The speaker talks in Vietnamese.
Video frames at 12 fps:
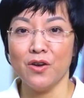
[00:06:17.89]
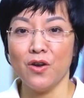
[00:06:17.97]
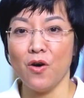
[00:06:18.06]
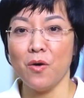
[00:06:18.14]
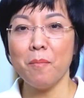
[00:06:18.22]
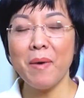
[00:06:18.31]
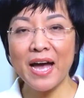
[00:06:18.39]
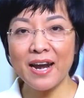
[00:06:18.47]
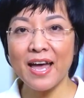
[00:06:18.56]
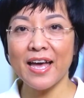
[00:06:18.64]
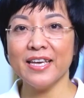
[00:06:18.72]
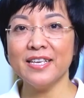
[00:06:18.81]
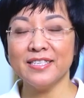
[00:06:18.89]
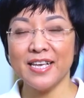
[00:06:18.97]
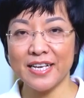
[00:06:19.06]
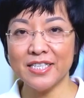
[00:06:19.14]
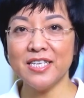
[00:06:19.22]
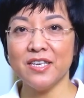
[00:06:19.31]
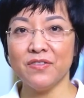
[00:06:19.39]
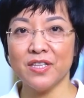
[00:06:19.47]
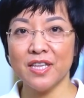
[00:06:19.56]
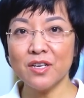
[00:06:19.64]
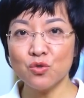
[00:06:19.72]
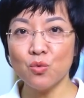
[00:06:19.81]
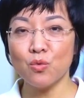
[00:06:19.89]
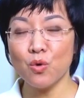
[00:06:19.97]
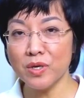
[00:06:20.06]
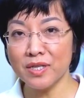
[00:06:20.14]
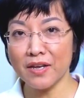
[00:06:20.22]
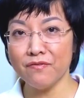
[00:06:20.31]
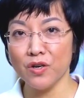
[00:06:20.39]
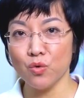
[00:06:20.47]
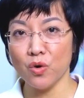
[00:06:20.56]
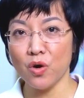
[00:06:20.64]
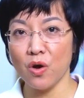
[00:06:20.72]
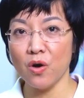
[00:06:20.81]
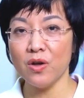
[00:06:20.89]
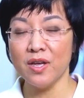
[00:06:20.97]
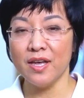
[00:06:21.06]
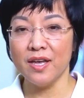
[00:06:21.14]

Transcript: nó mang lại cái giá trị và tác dụng cũng như thành phần của nó